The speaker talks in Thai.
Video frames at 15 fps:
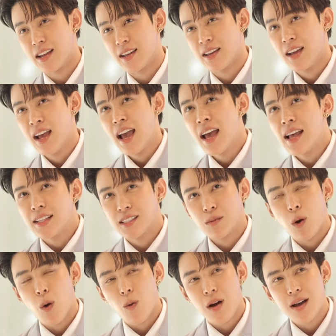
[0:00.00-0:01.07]
ในจะ
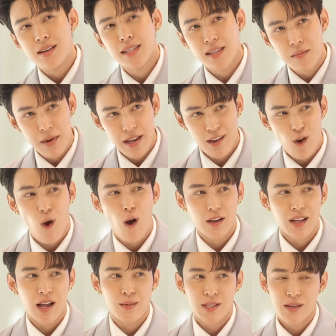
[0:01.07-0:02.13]
บอกว่าสมัยก่อน
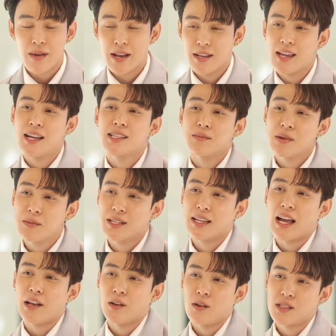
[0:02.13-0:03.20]
กับสมัยนี้อาจจะไม่เหมือน
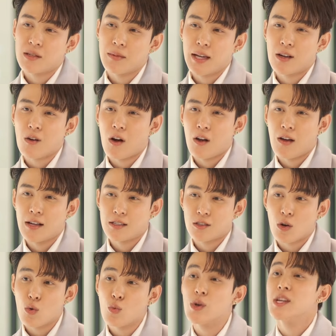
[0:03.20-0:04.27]
กันเนาะสมัยก่อนเราอาจจะ
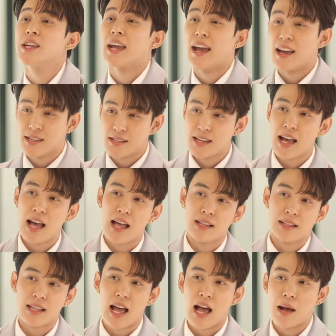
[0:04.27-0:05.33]
ต้องวิ่งแคสงาน
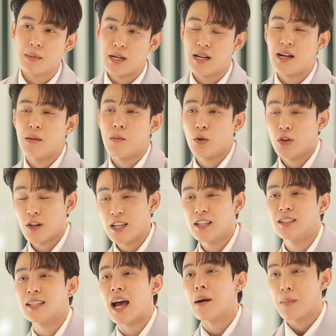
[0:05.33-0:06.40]
ตามเอ่อโมเดลลิ่ง
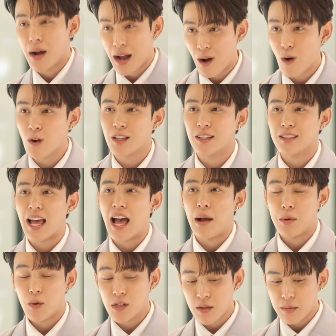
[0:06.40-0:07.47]
ตามเฮาส์ต่าง ๆ
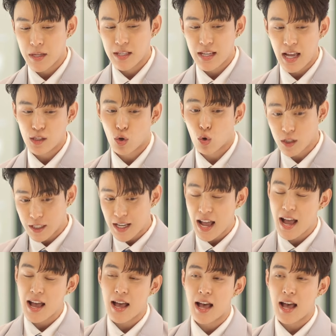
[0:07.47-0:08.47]
ไม่ว่าจะเป็นงานโฆษณา